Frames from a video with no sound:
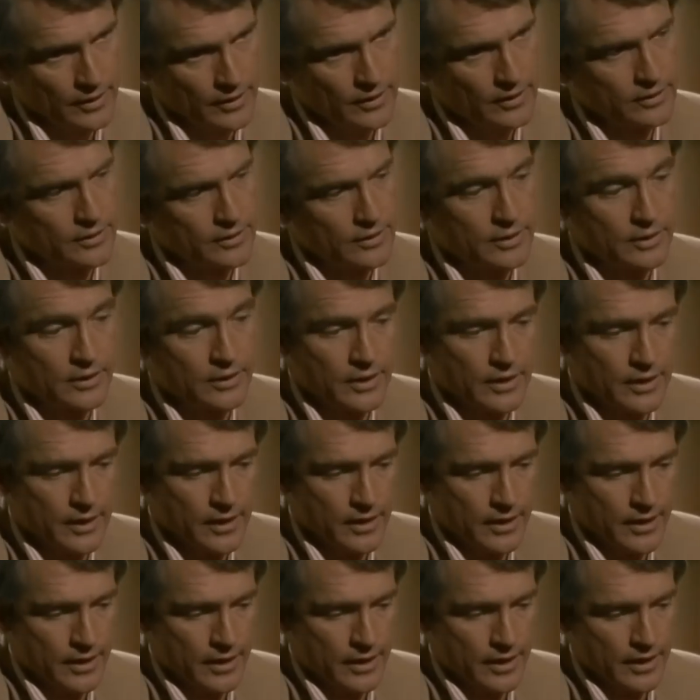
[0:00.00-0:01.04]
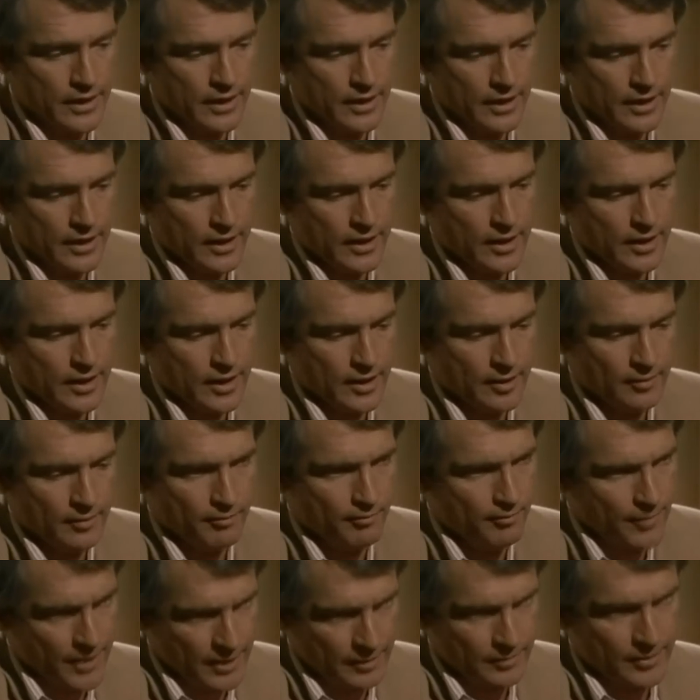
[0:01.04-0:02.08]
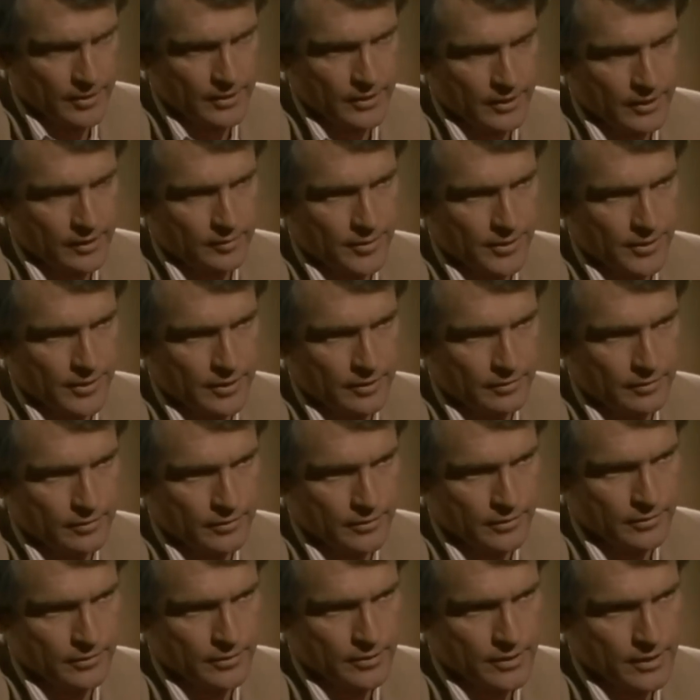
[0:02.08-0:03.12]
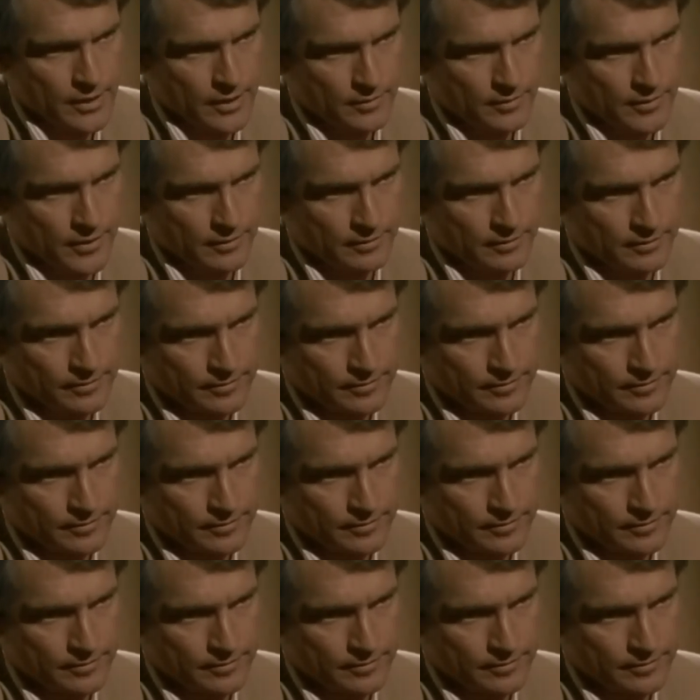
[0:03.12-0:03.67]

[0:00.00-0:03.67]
für ihn und ihn dann möglichst bald adoptieren.